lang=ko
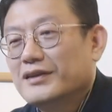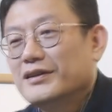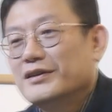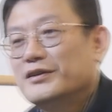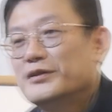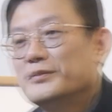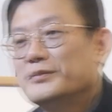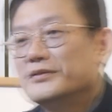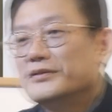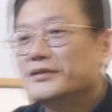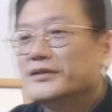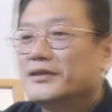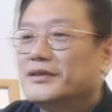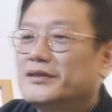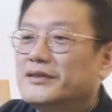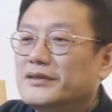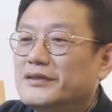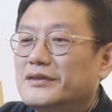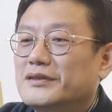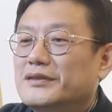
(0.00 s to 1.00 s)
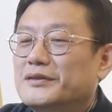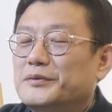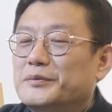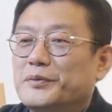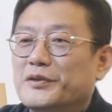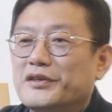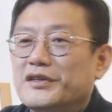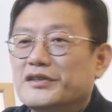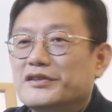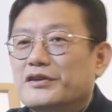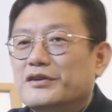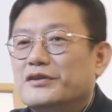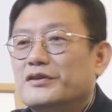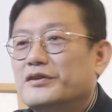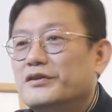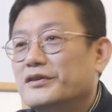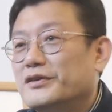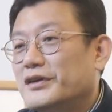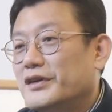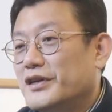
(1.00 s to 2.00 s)
여러분, 이번에
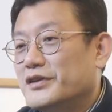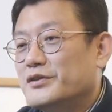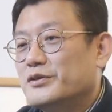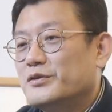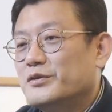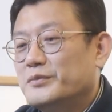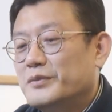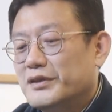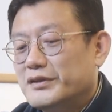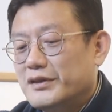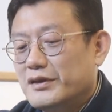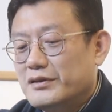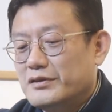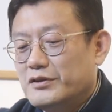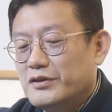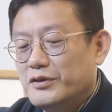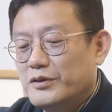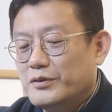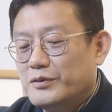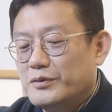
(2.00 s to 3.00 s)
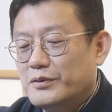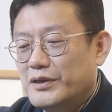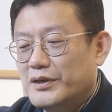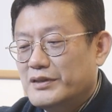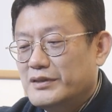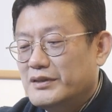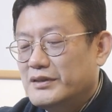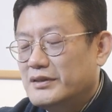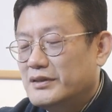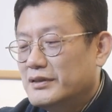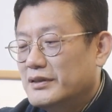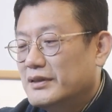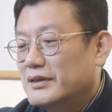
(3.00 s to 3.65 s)
선거 가지고 막 상처 있고 하시는